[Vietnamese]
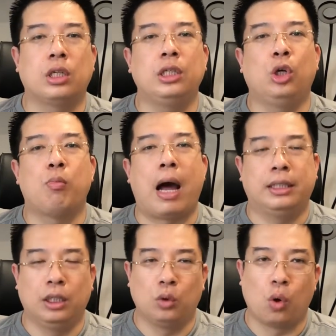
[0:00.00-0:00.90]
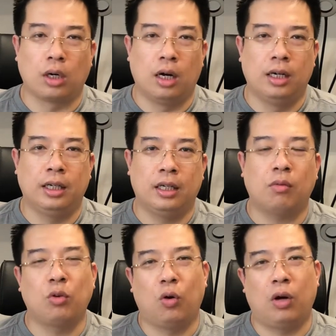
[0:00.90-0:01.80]
rất nhiều bạn nhìn cuộc đời
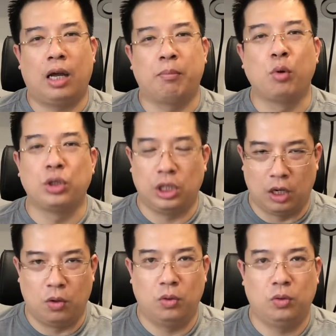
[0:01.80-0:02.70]
góc độ là một chiều.